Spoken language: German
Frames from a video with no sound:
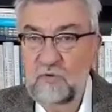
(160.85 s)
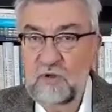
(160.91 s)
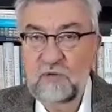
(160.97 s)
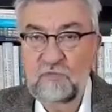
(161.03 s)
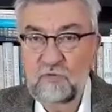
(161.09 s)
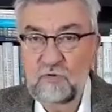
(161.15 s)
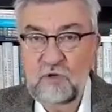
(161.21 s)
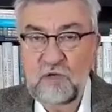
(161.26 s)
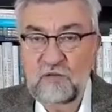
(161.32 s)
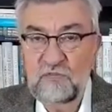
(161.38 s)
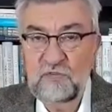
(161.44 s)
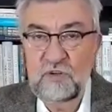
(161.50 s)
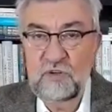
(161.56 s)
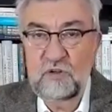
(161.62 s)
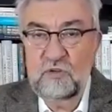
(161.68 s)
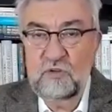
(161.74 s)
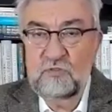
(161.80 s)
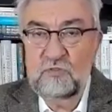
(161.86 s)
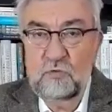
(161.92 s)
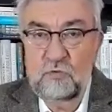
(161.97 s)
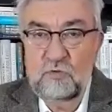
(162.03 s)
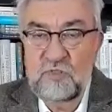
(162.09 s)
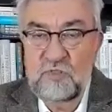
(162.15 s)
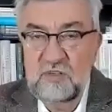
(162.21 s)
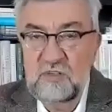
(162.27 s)
der Flughafen genauso
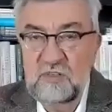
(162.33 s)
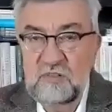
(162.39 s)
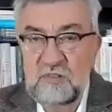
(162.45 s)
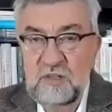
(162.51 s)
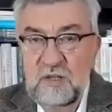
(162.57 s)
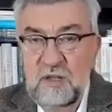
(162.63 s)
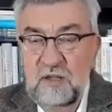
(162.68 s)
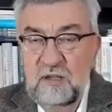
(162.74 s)
groß ist,